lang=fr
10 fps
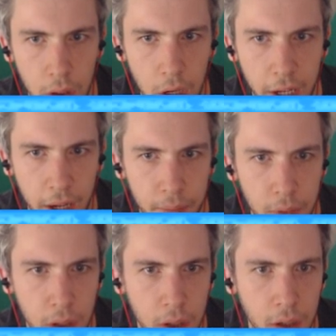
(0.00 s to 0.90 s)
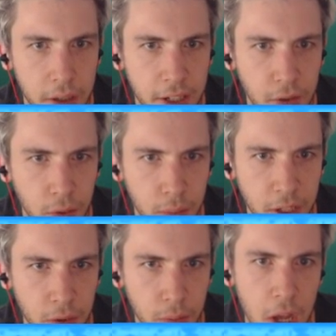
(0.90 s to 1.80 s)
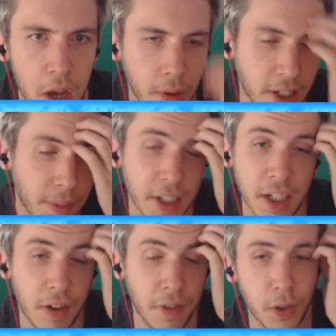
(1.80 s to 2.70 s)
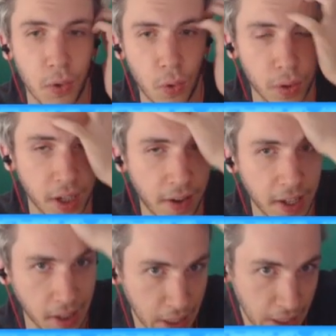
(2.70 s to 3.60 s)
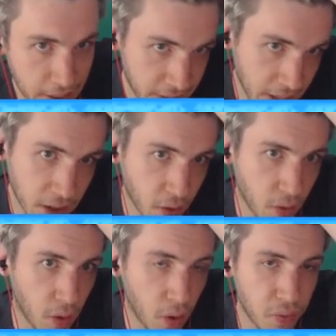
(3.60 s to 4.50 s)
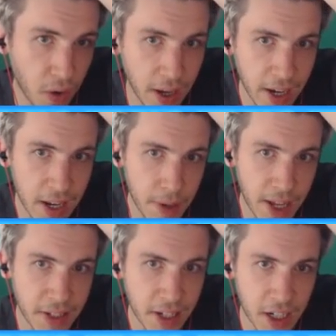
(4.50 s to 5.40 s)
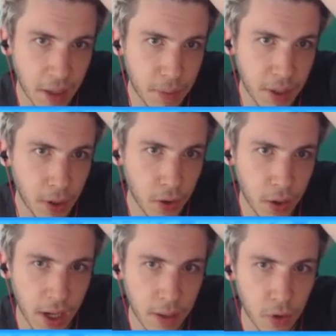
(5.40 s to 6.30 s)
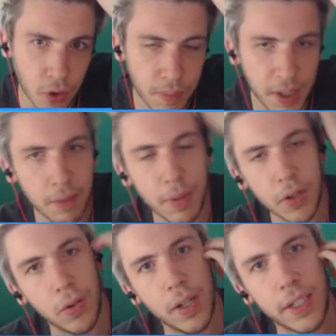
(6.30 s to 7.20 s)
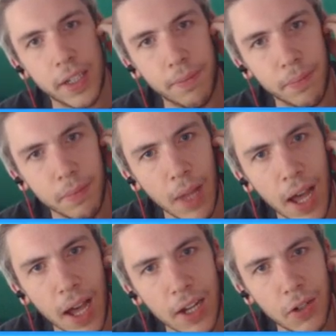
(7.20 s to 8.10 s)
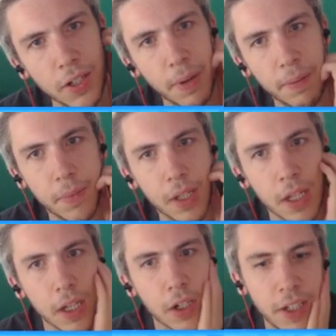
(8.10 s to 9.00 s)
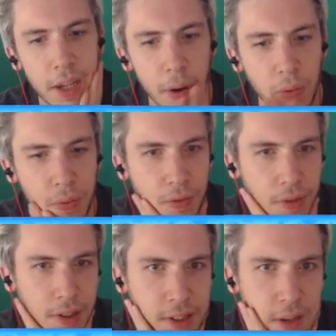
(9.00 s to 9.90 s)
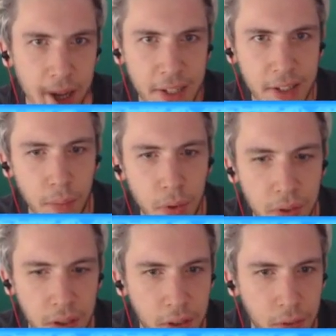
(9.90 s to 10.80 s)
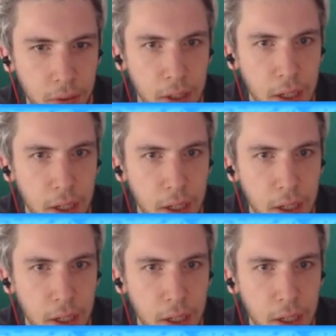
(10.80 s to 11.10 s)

Ok. Ça tombe, ça tombe. Bon, sa princesse va faire du gros travail. C'est vrai qu'en x1, elle est balèze, elle gère bien mes recrues également. J'aurais peut-être pas dû lui laisser. Ah, je sais pas. C'est pas obvious, c'est pas 100% évident.